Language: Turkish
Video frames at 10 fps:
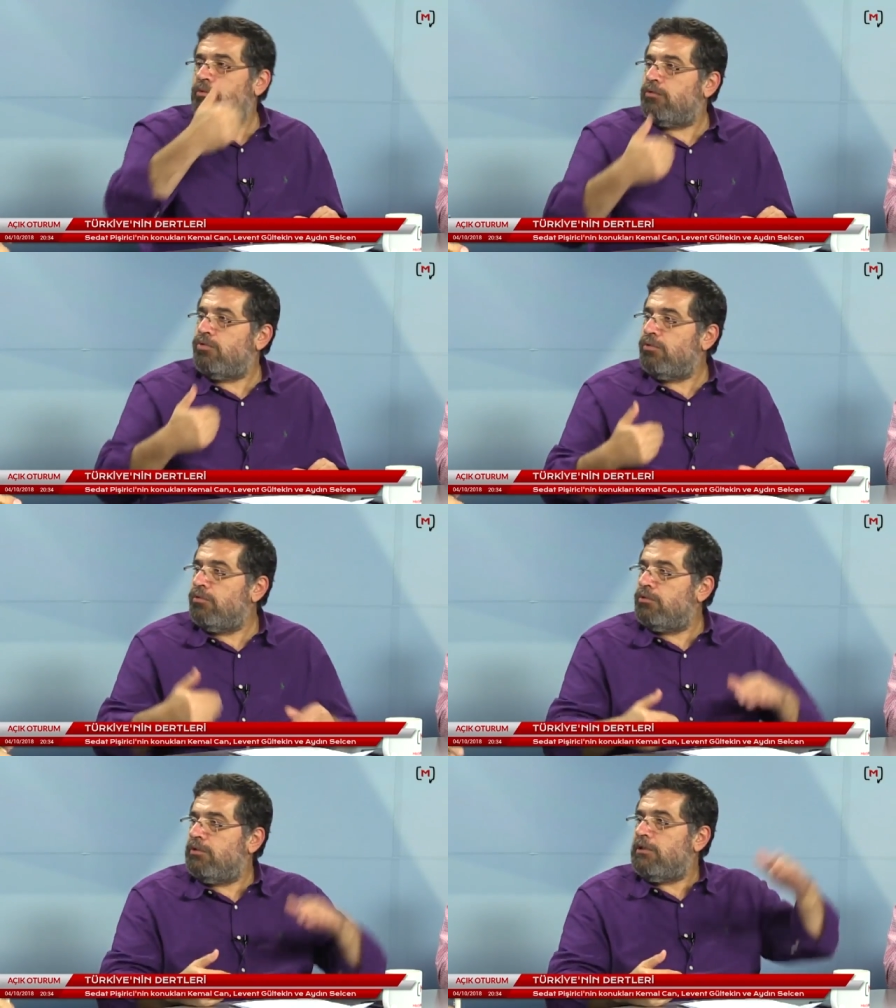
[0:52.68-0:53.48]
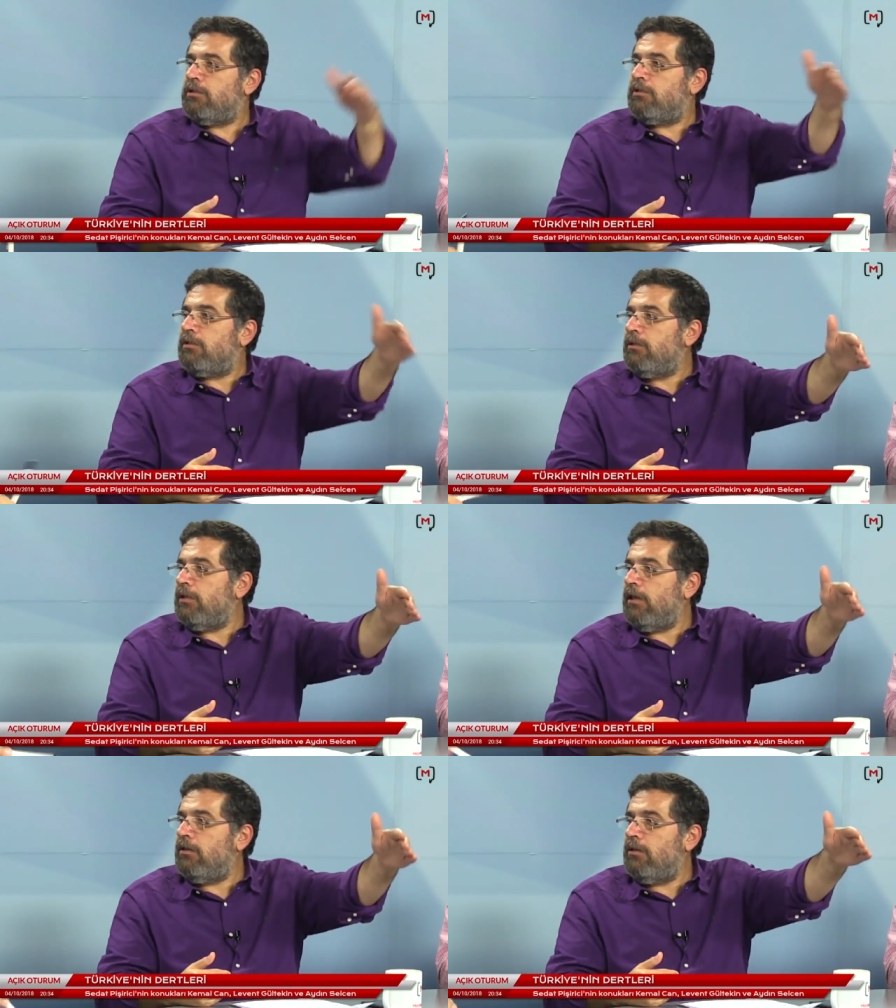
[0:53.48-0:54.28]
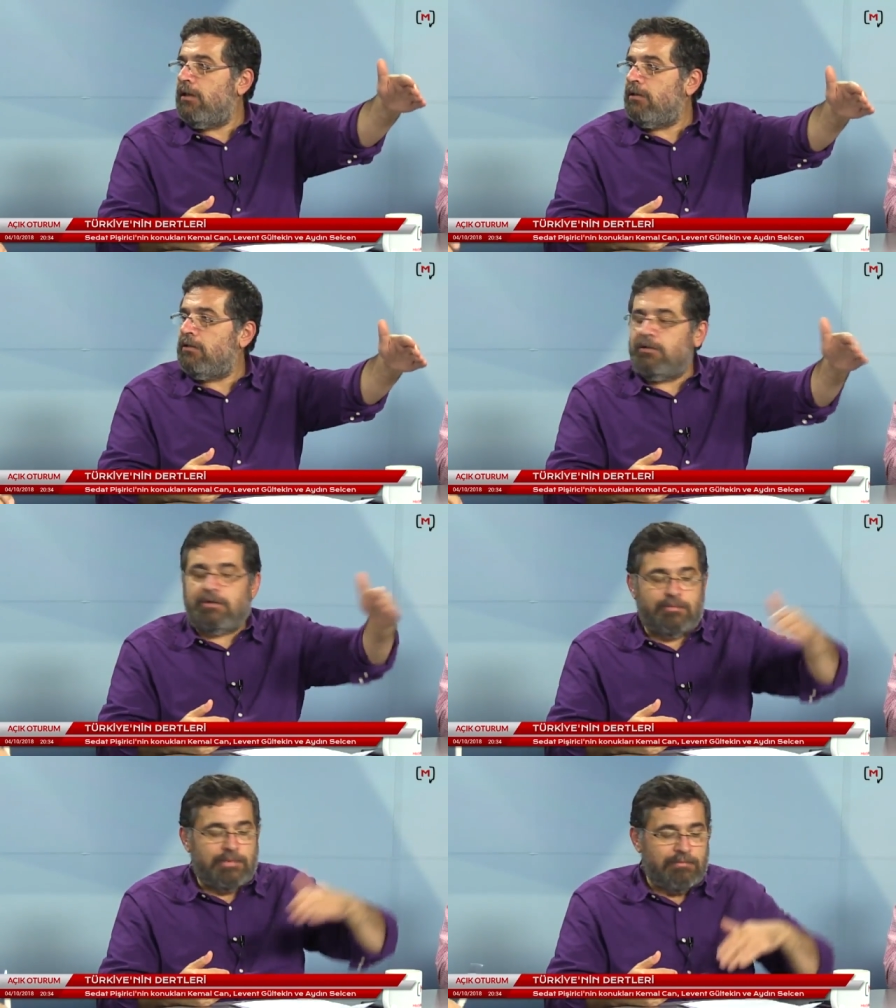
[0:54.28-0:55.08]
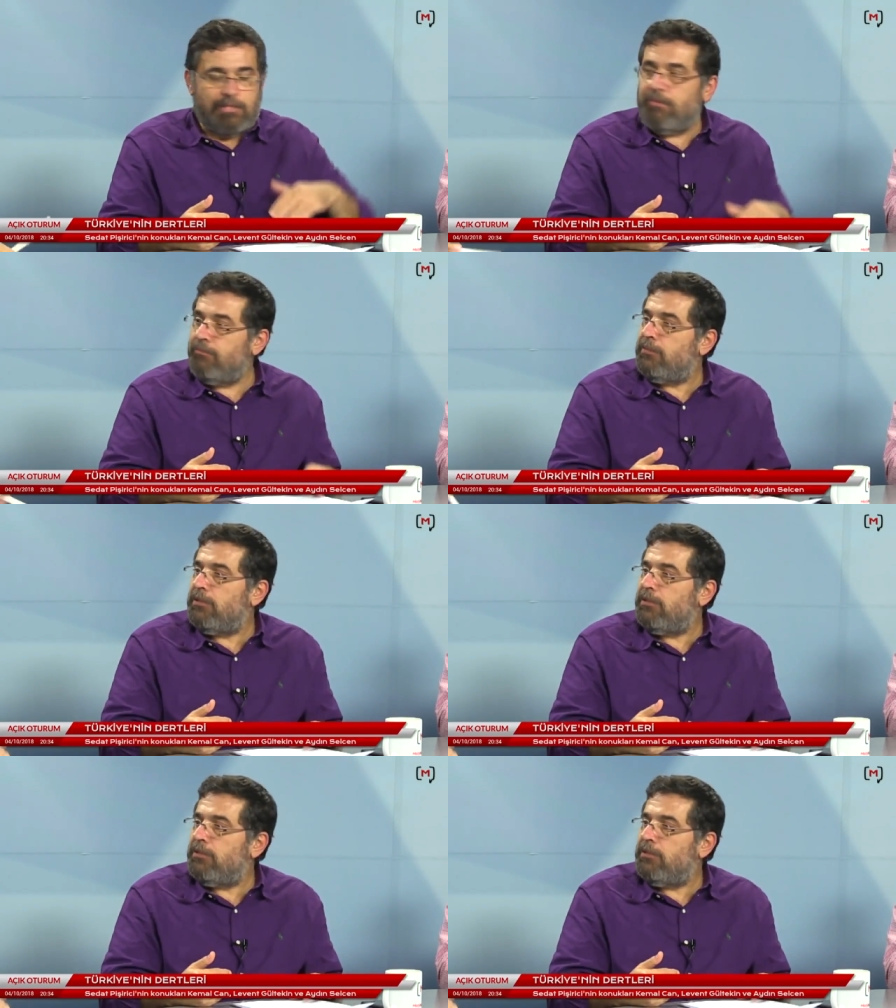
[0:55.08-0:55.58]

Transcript: kuruluş dizisinden e, bilmem e,